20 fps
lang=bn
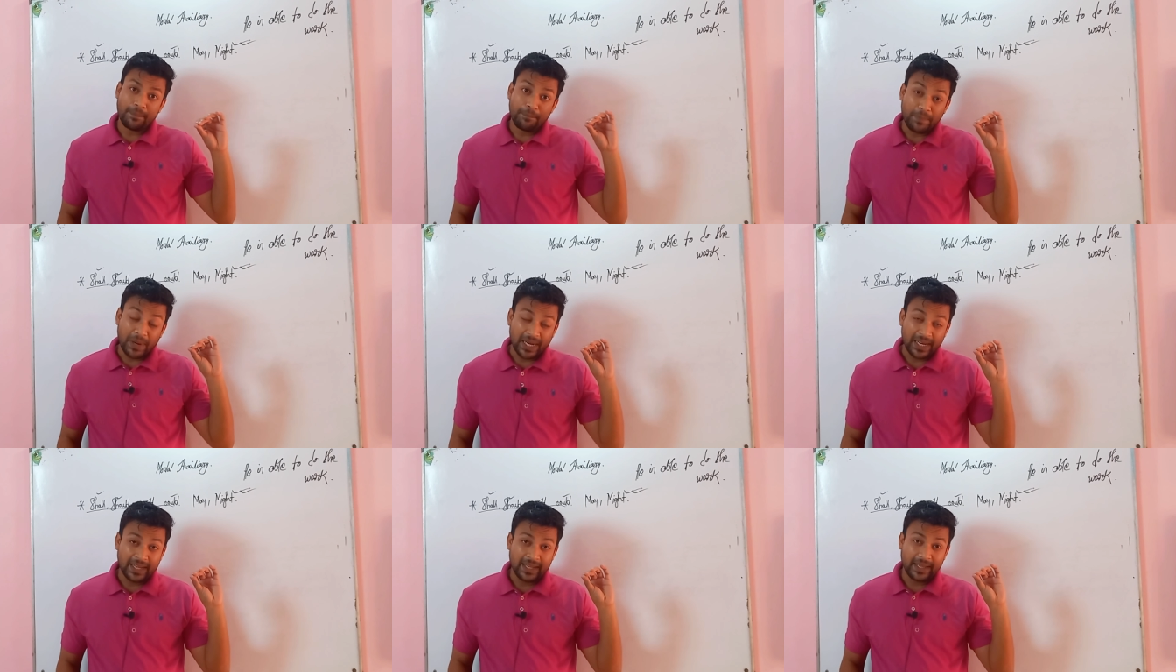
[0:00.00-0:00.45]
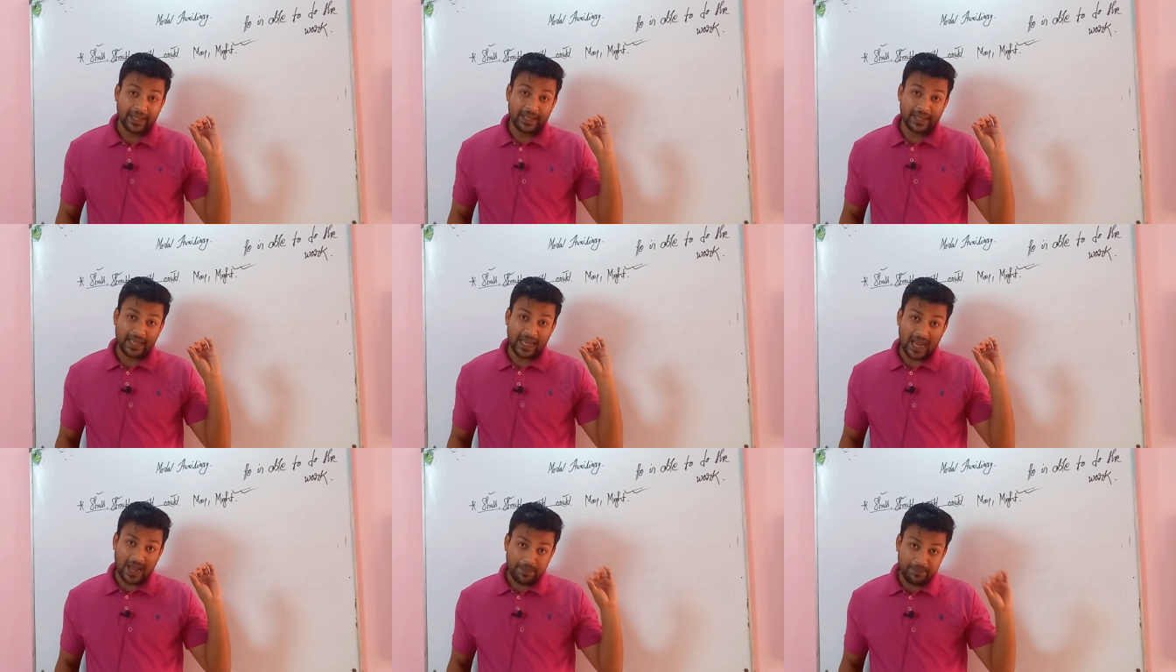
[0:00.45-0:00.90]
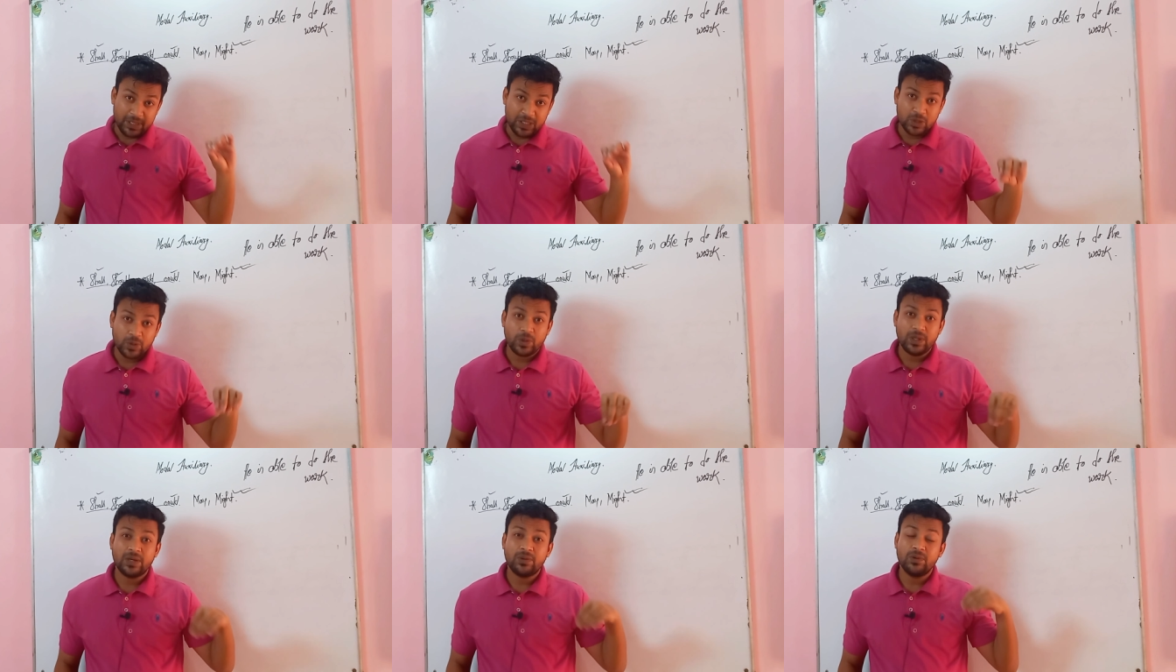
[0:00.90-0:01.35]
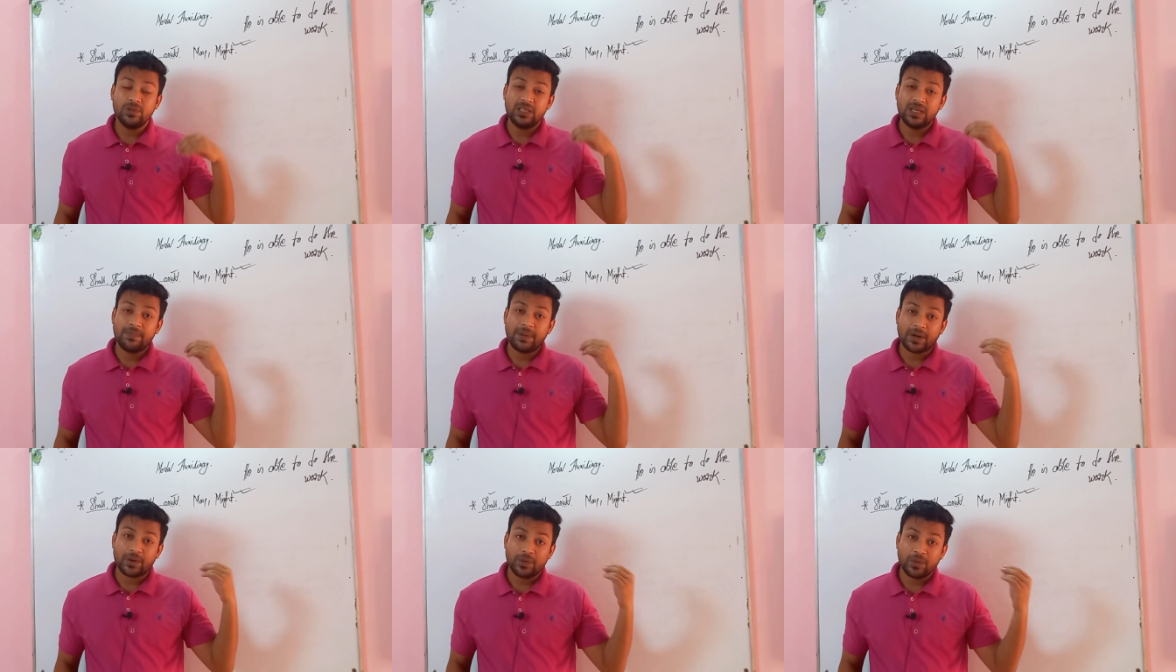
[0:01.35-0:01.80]
মানে আপনি যখন এগুলো
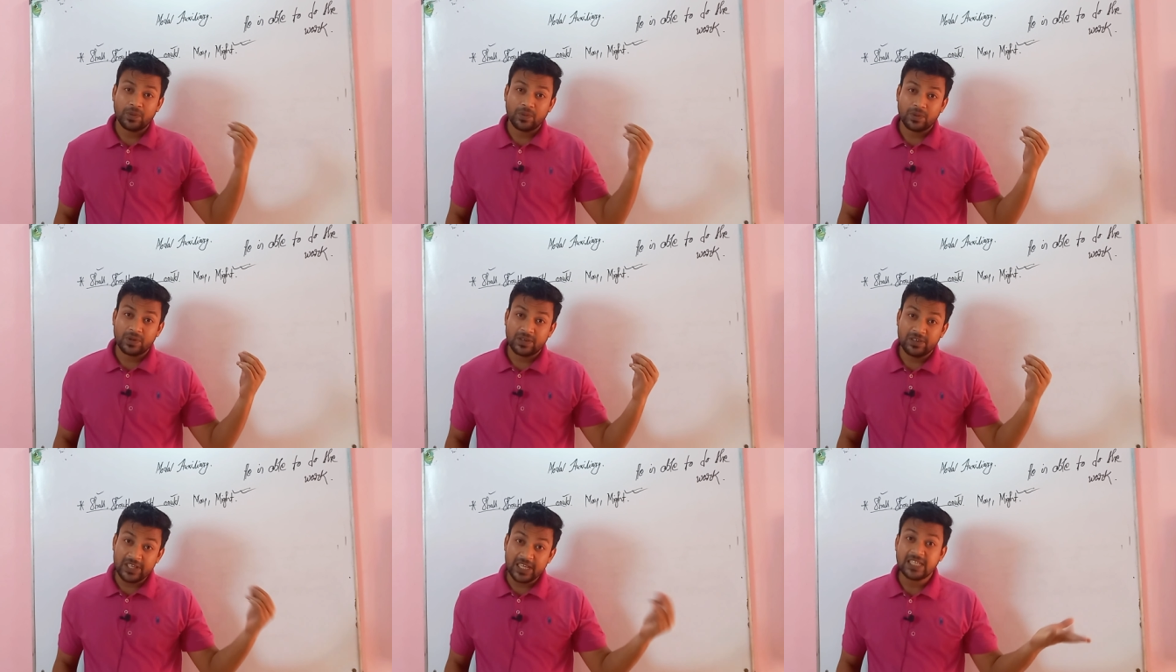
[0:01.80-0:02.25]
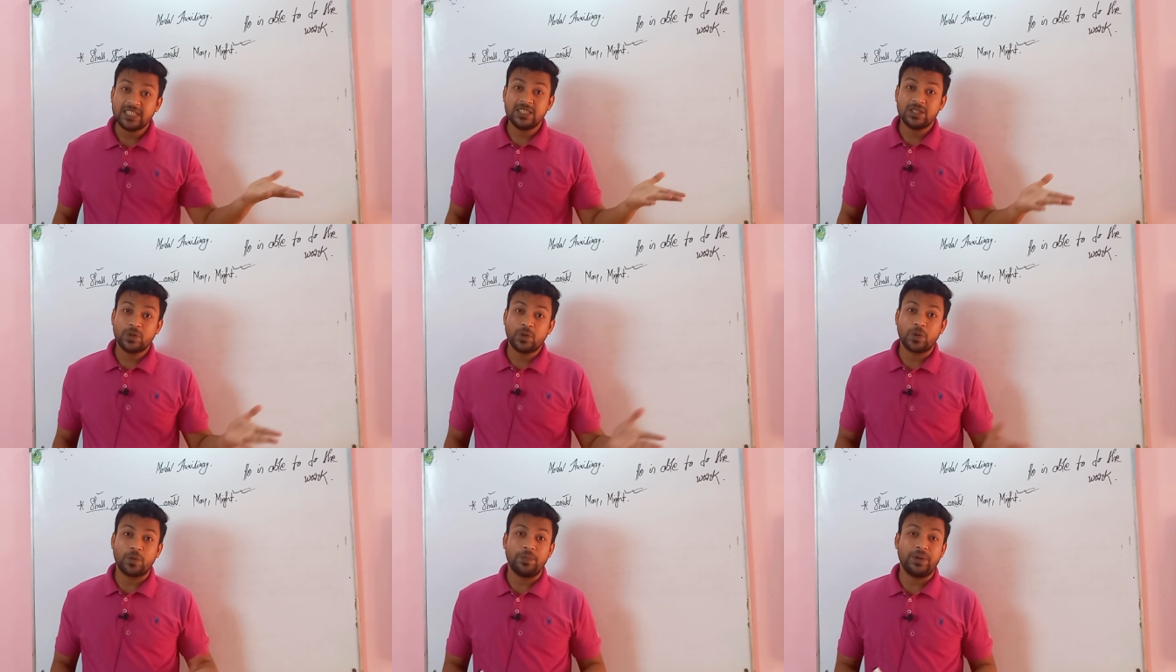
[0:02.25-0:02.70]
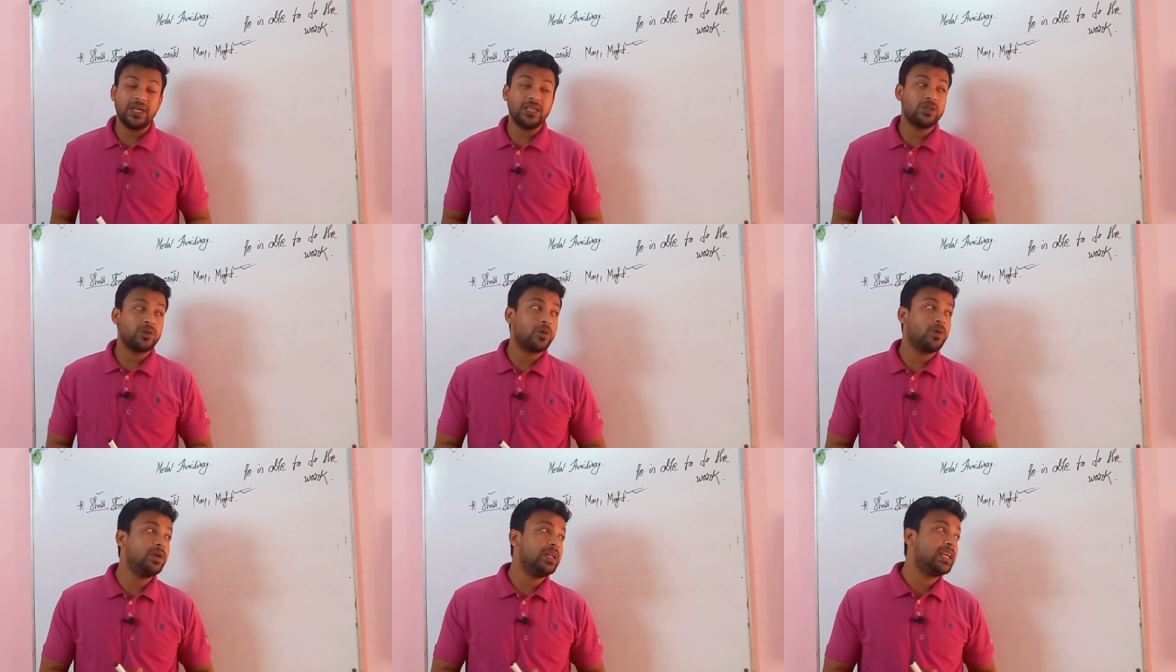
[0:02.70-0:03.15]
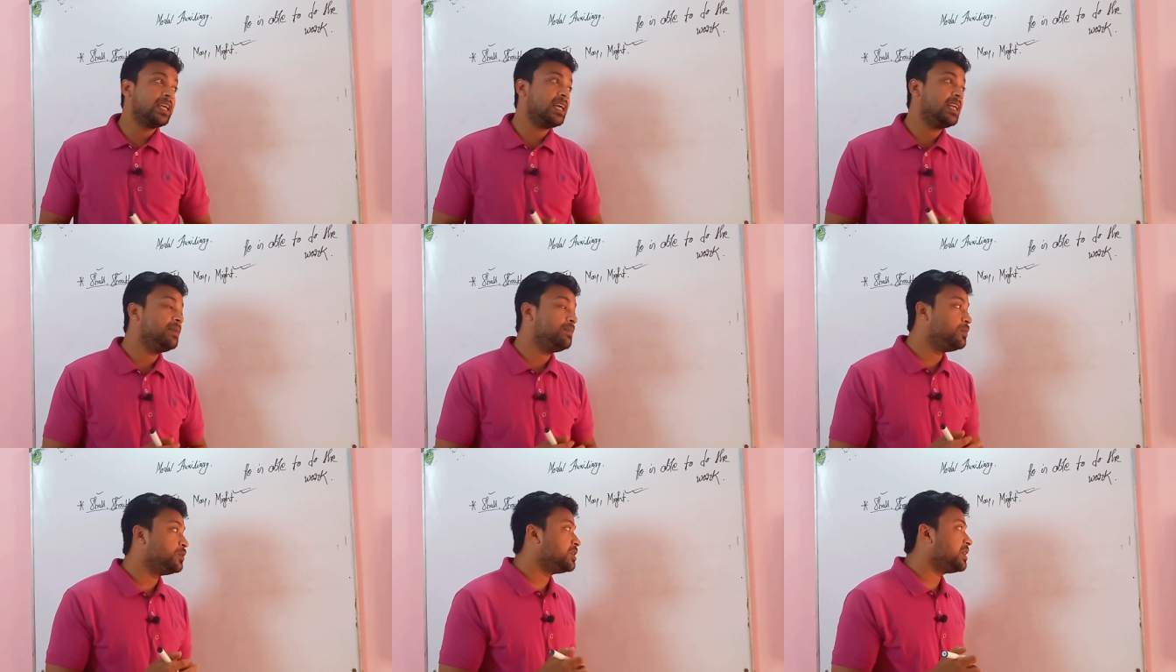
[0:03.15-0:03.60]
দিয়ে বাক্য ক্রিয়েট করবেন তখন
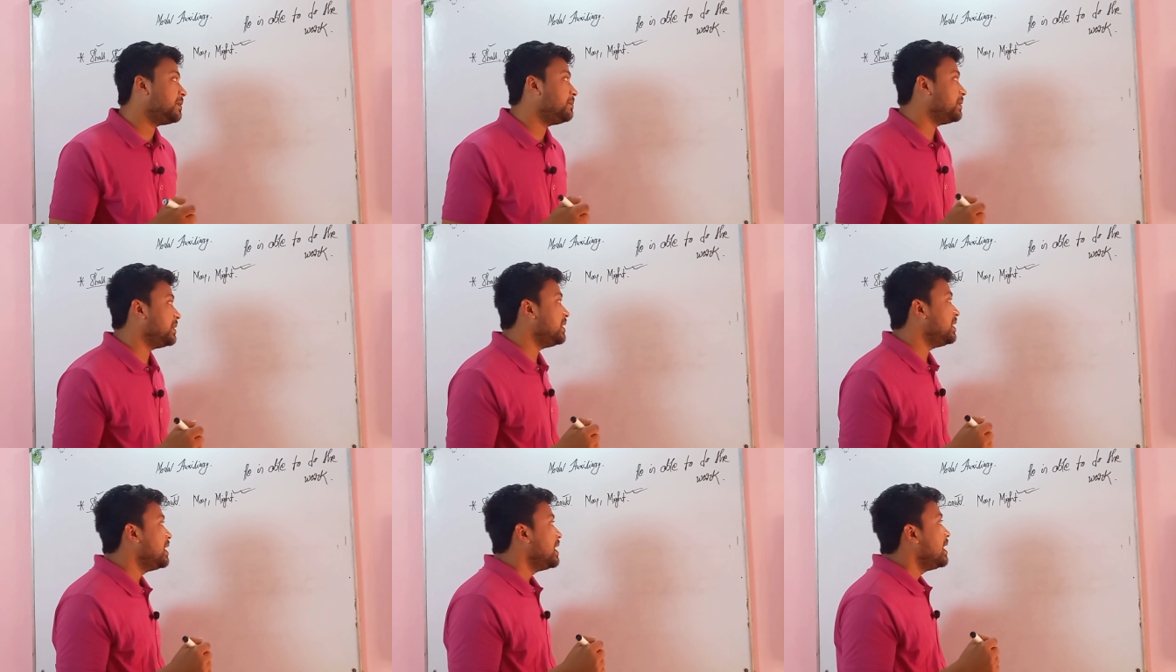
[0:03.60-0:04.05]
এখানে বুঝাবে